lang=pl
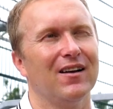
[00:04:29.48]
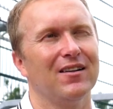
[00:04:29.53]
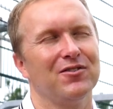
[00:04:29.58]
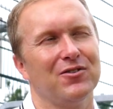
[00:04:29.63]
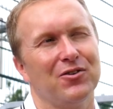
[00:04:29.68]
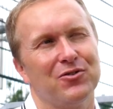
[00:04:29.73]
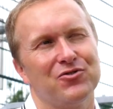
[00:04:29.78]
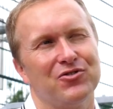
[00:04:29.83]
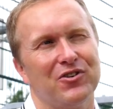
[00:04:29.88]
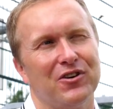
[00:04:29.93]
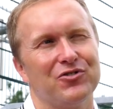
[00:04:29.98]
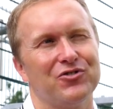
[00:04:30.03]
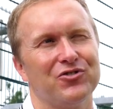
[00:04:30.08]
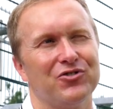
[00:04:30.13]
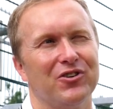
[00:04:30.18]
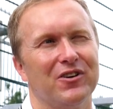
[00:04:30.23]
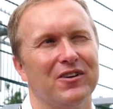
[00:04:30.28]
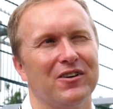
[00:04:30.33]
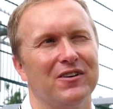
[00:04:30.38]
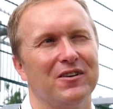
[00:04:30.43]
To
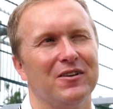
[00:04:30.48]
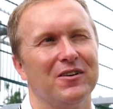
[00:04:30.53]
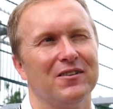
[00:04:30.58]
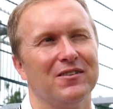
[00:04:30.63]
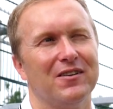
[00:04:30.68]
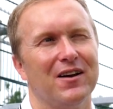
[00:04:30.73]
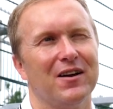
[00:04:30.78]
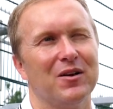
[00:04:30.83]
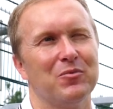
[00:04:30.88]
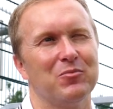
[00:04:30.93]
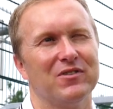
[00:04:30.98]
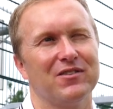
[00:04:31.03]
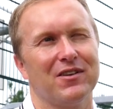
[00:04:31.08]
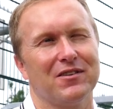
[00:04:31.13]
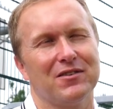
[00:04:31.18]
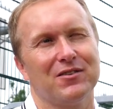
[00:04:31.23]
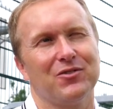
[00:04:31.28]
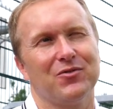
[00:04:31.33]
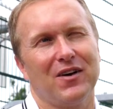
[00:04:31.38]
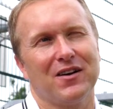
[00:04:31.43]
cieszy i daje mi
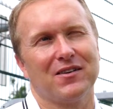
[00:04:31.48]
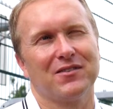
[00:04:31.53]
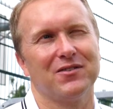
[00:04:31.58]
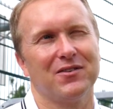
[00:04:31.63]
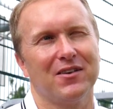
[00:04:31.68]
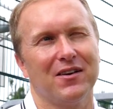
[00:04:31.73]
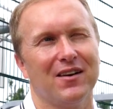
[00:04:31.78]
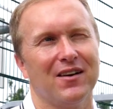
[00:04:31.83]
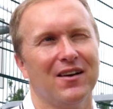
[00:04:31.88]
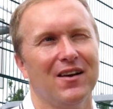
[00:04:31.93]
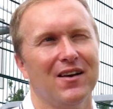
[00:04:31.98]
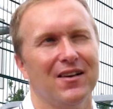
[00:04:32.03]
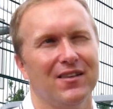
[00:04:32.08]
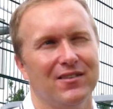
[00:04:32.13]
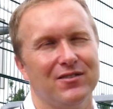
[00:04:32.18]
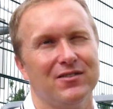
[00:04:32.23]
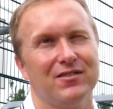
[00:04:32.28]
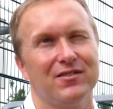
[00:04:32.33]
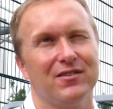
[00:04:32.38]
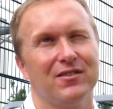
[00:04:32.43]
satysfakcję
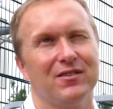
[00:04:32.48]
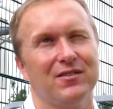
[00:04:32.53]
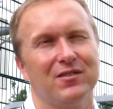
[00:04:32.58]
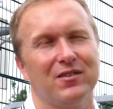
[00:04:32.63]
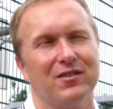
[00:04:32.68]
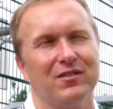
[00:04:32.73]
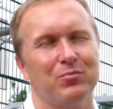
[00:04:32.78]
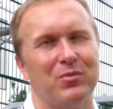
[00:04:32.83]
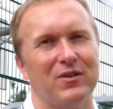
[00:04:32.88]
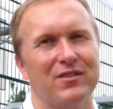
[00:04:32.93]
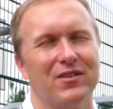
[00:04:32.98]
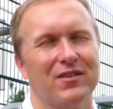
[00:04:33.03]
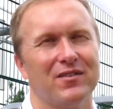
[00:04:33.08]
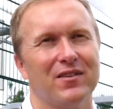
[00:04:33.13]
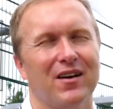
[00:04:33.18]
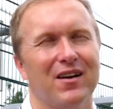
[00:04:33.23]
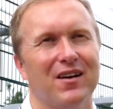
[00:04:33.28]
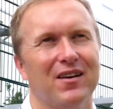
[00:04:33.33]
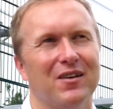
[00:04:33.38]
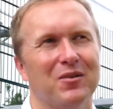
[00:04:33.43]
z,
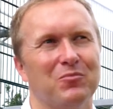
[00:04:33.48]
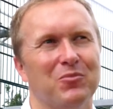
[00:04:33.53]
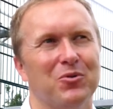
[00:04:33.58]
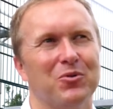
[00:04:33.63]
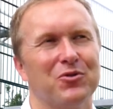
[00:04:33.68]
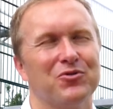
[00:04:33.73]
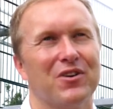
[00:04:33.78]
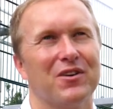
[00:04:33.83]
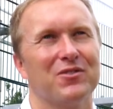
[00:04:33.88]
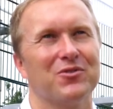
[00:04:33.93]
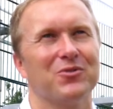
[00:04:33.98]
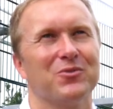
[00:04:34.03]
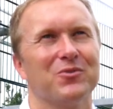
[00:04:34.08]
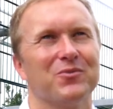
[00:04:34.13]
spędzenia miło czasu.